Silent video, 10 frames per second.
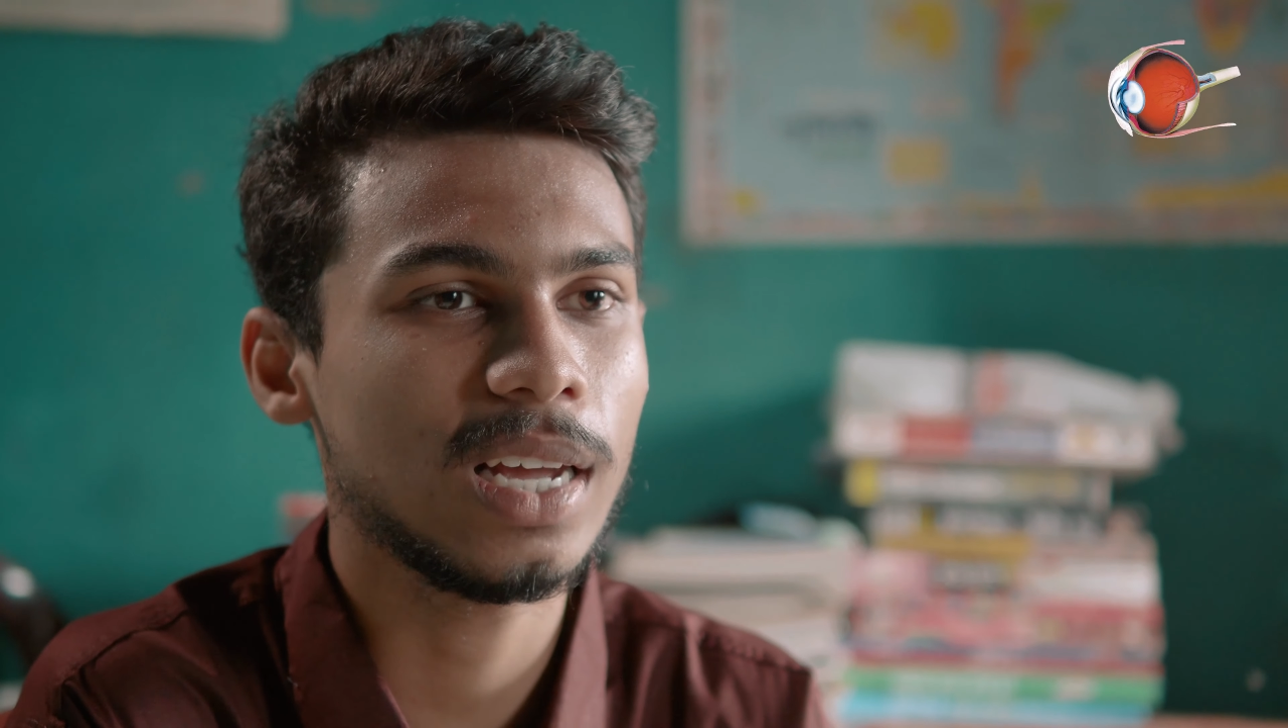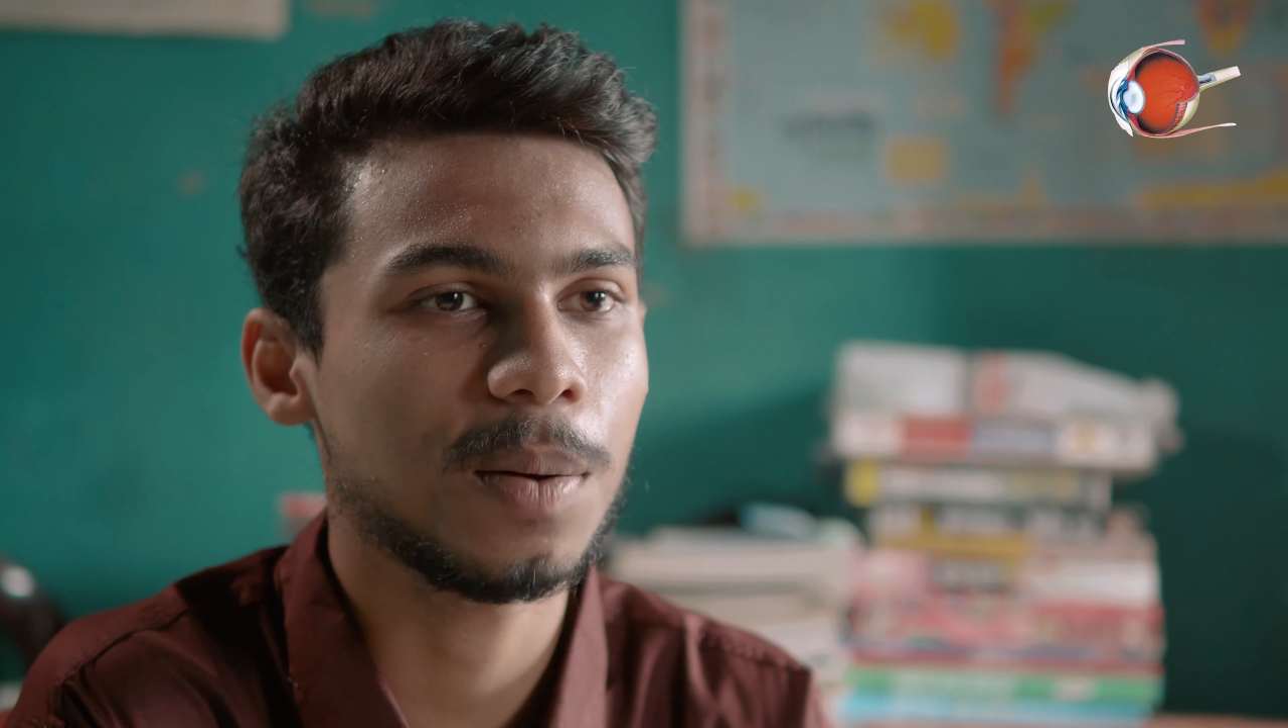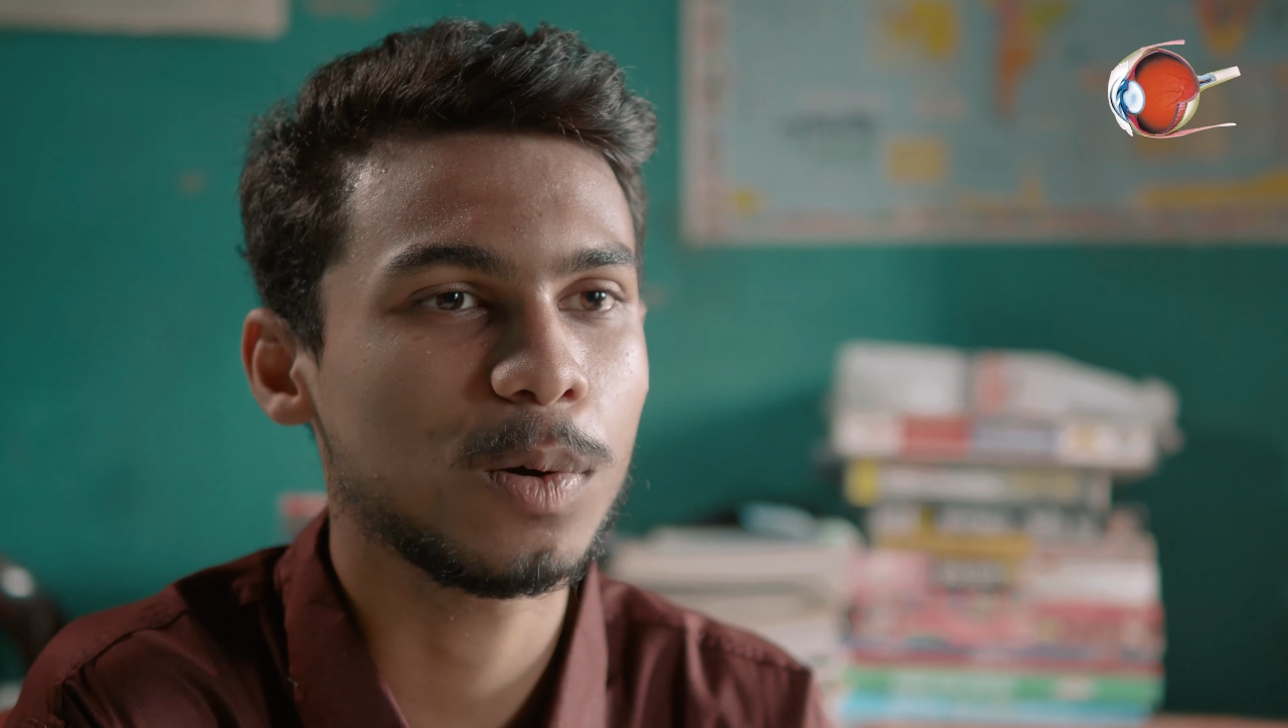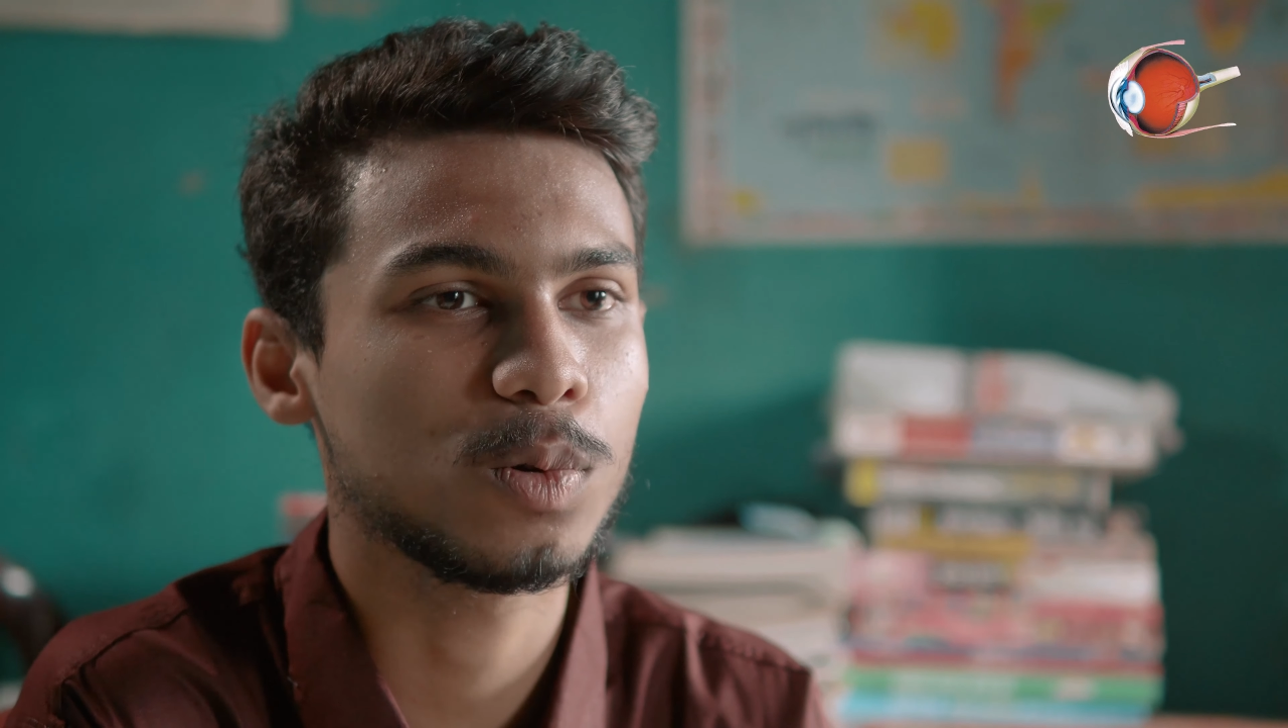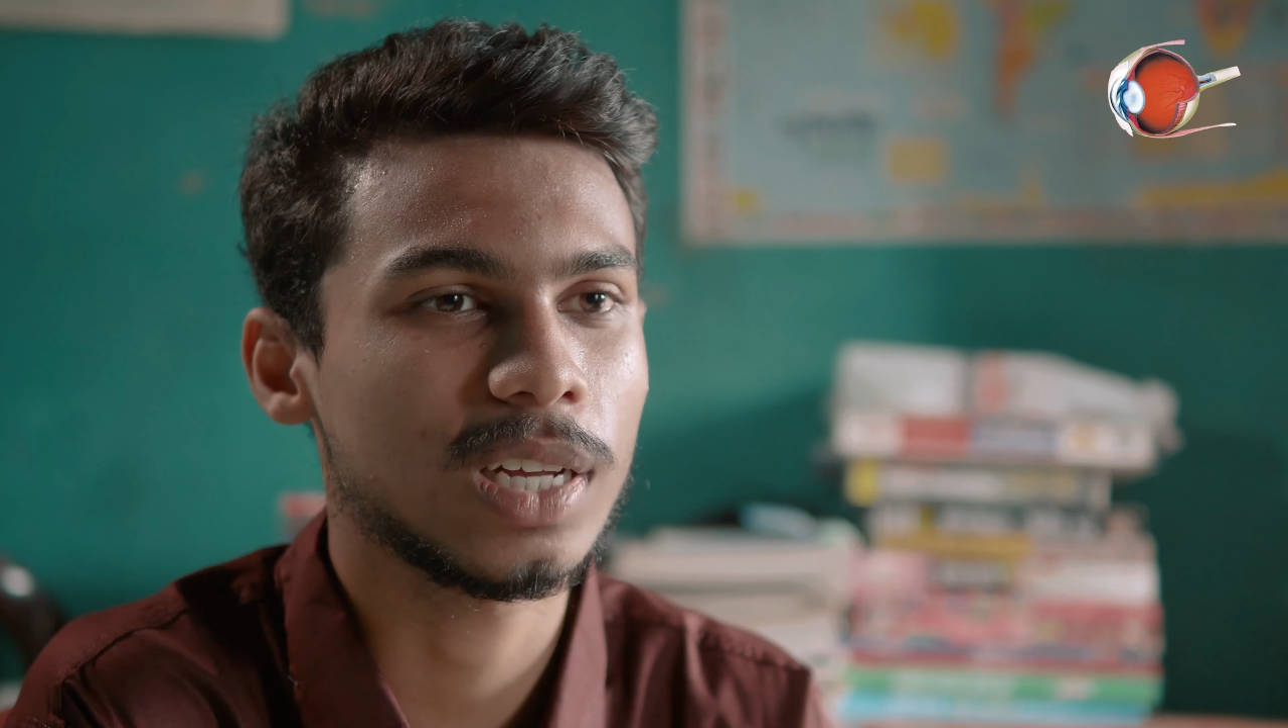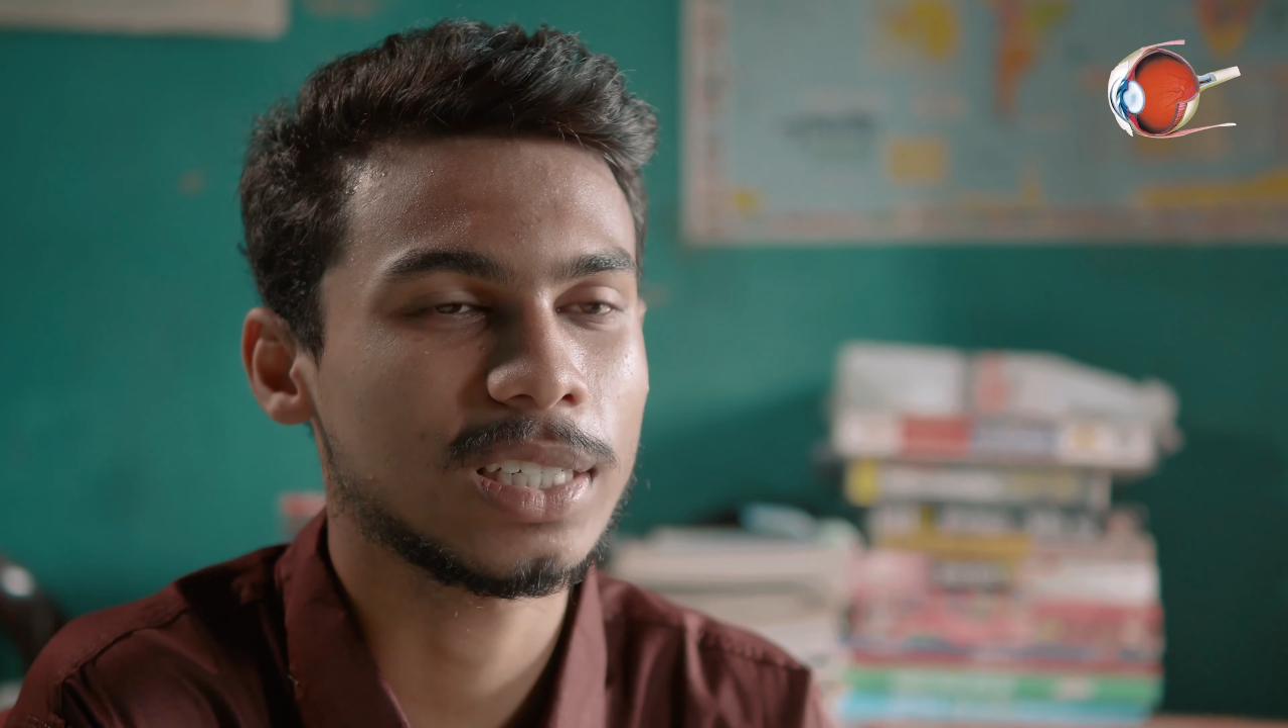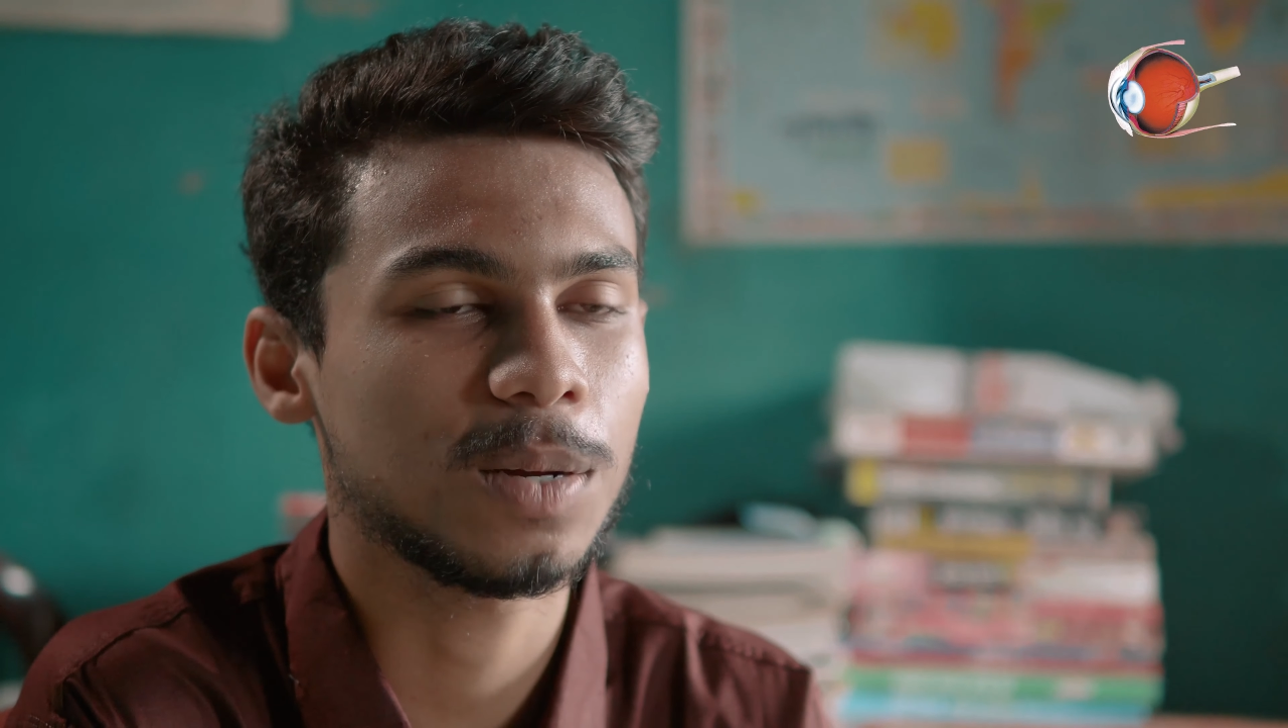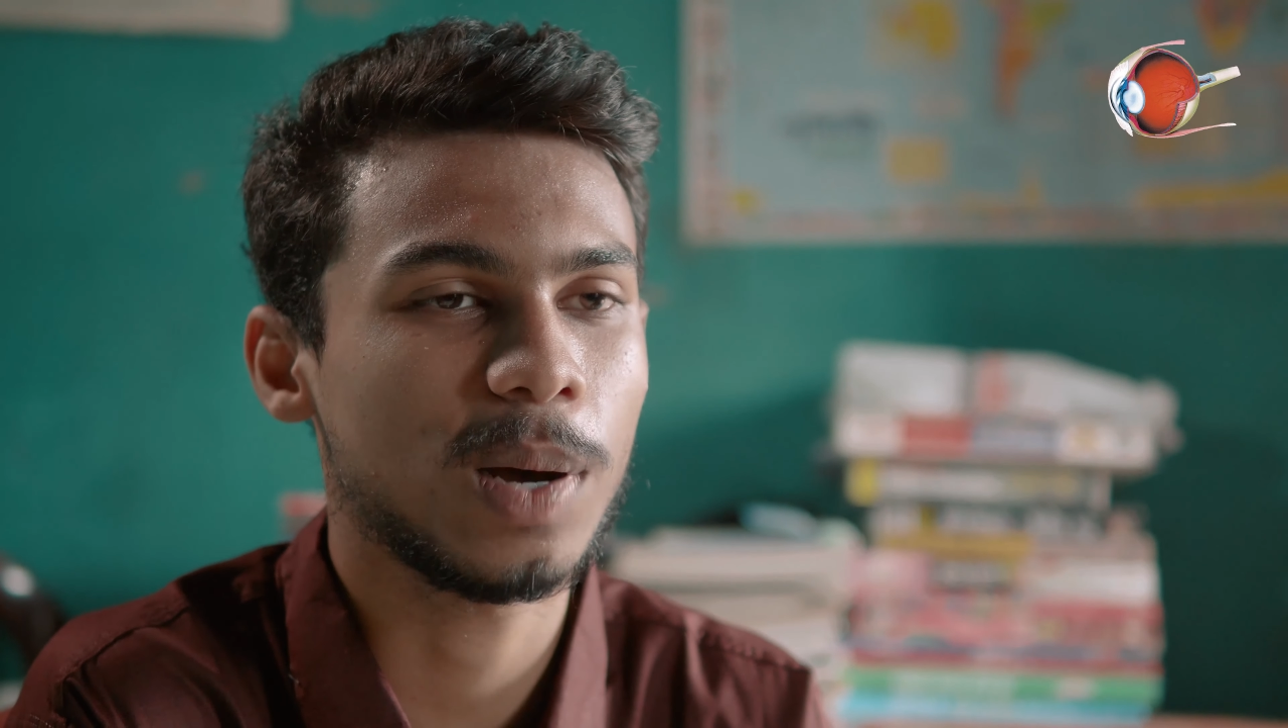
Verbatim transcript: আমার উচ্ছ্বাসটা